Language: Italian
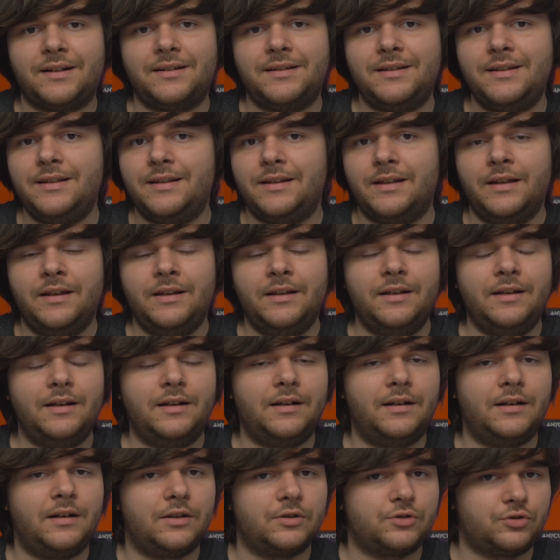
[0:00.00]
3D
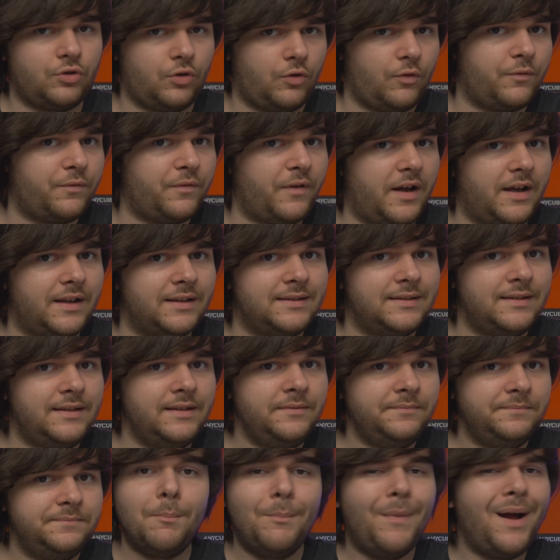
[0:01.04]
Uh, eh, sono
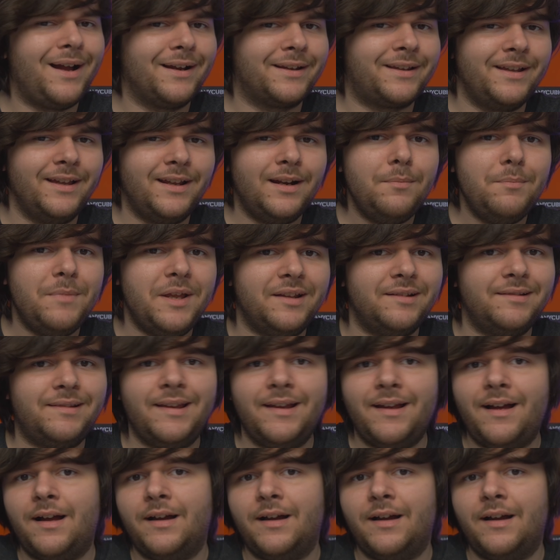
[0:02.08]
fatte, ma chiaramente